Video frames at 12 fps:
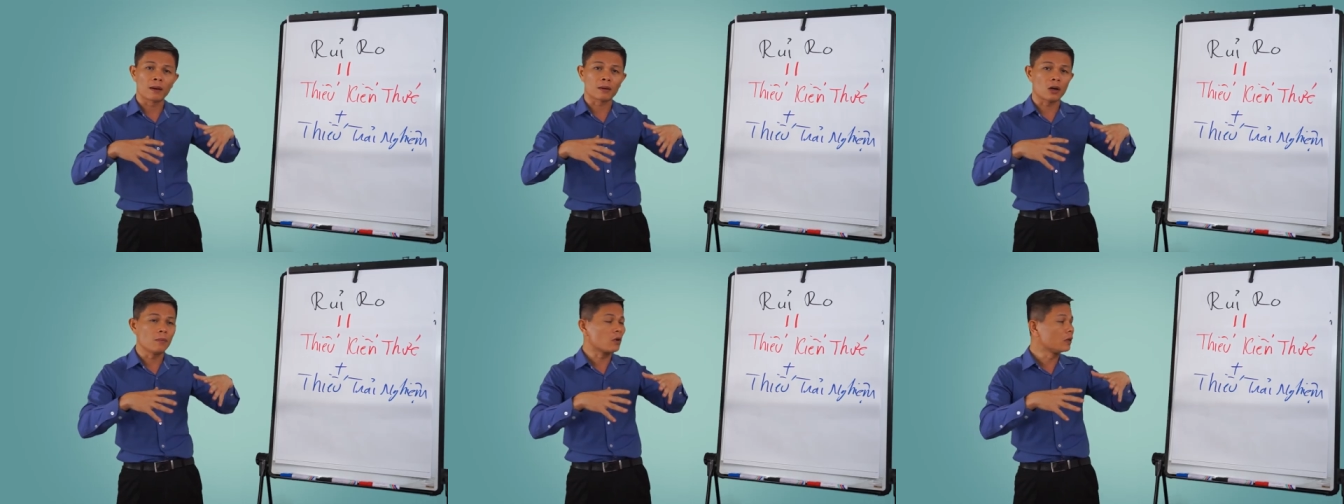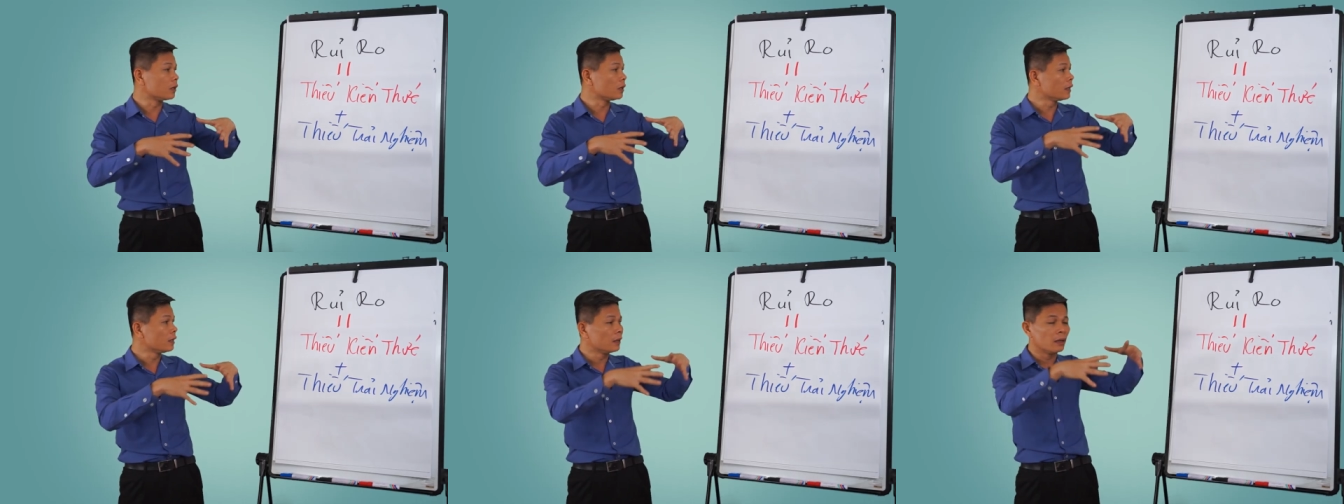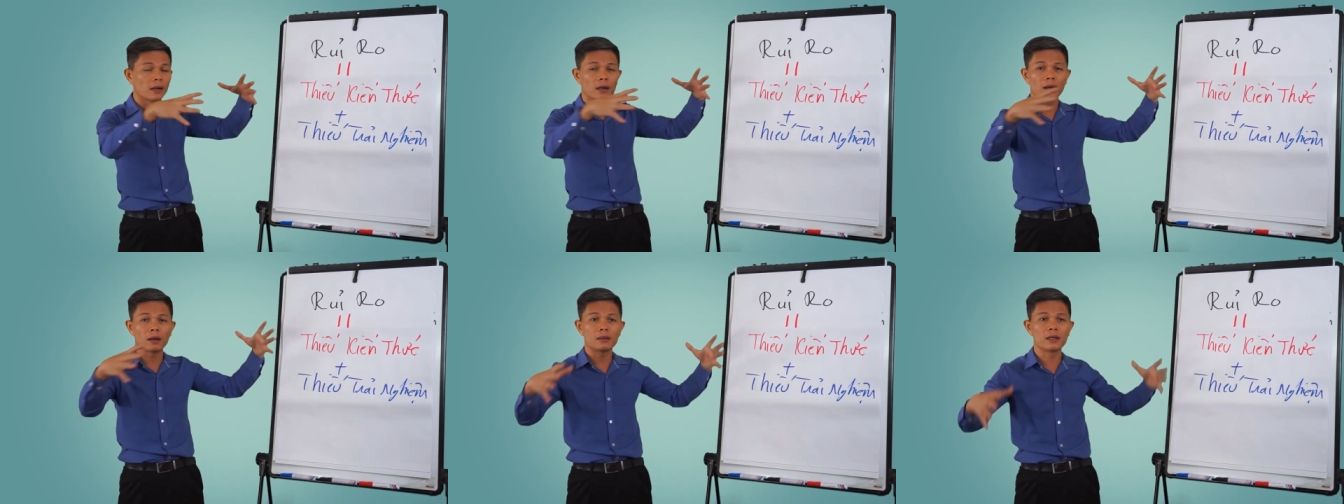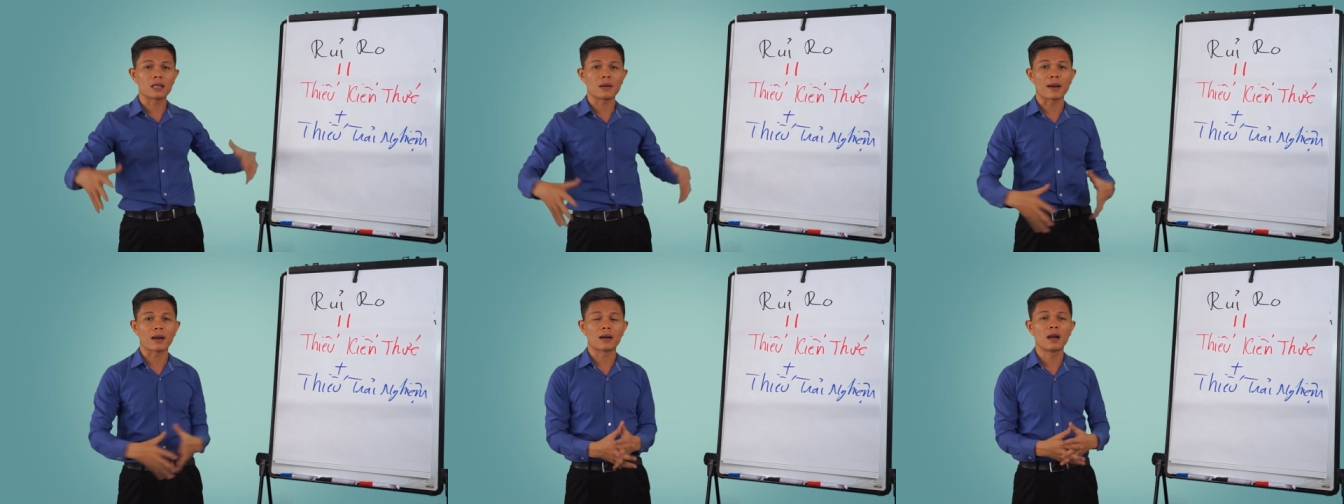có một người chia sẻ
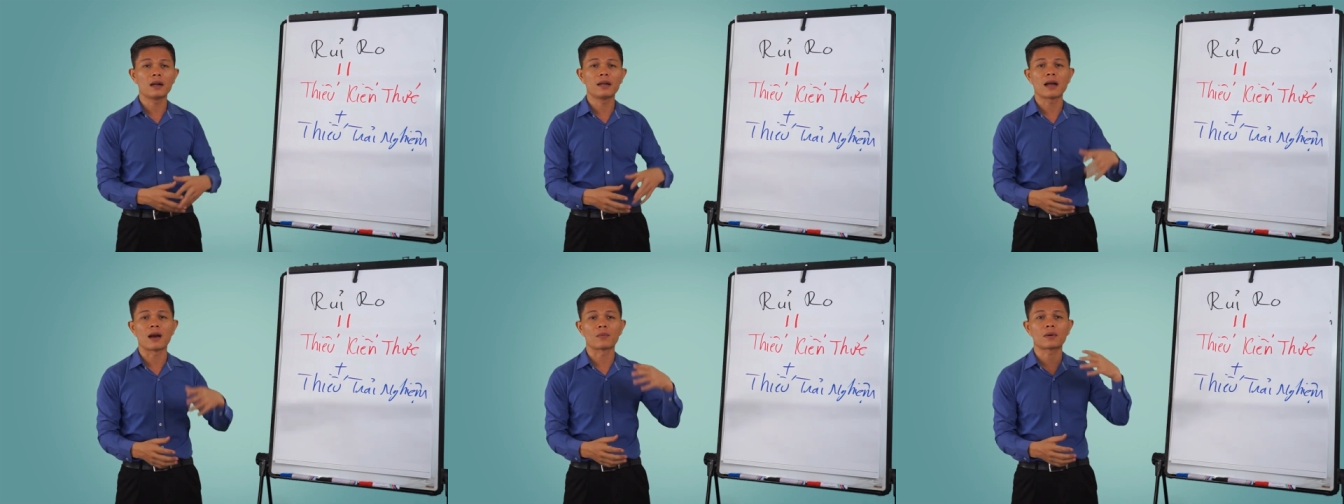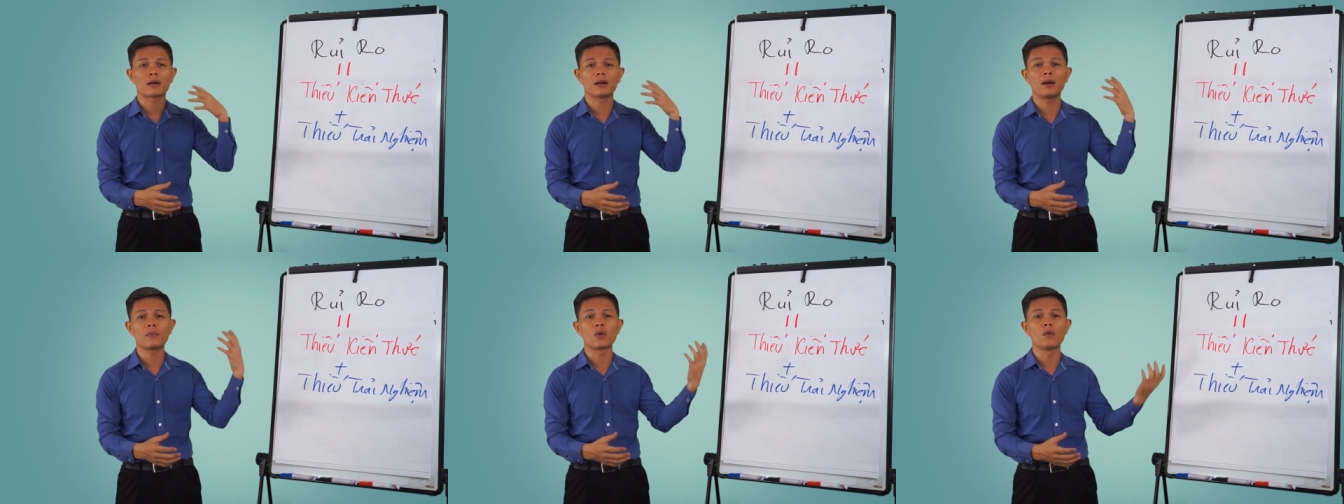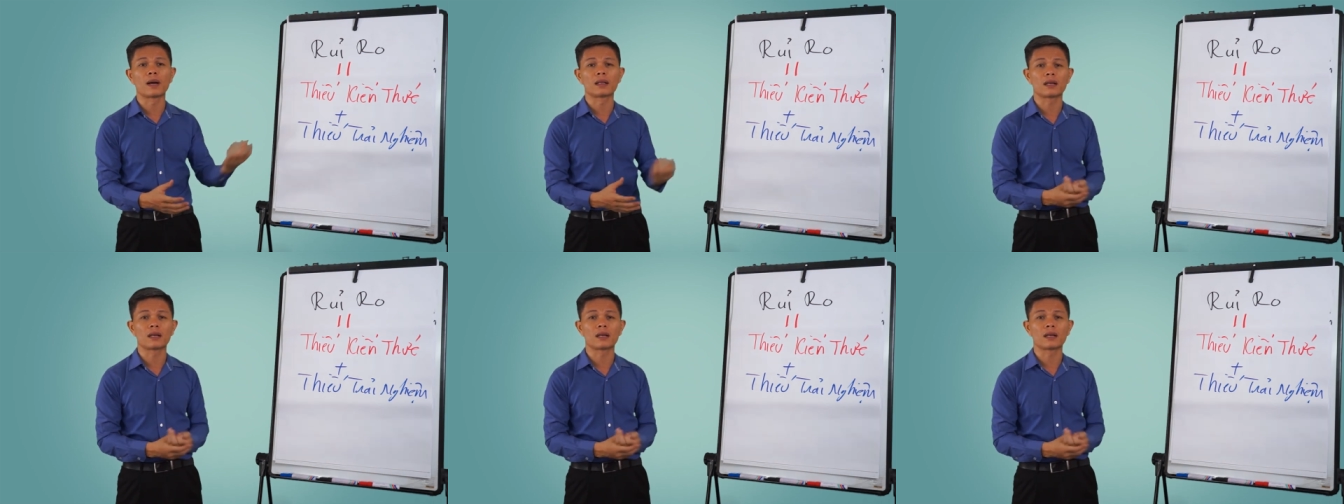bạn là nên đi học cái lớp của mình.